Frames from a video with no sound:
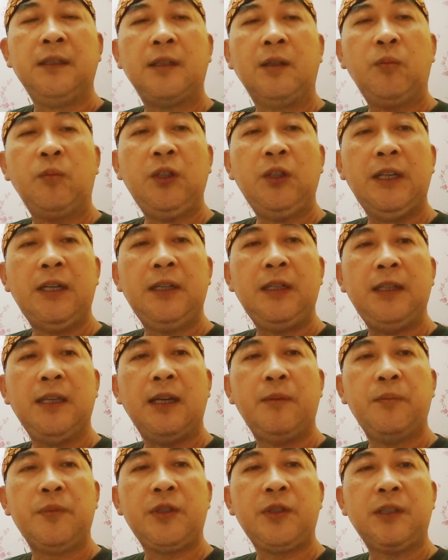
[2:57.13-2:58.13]
Kemudian
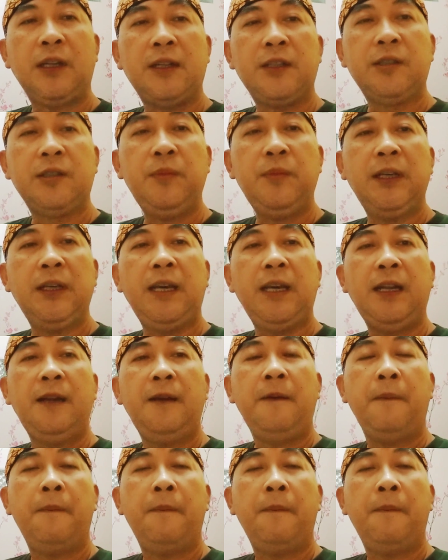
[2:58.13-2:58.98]
jam setengah sembilan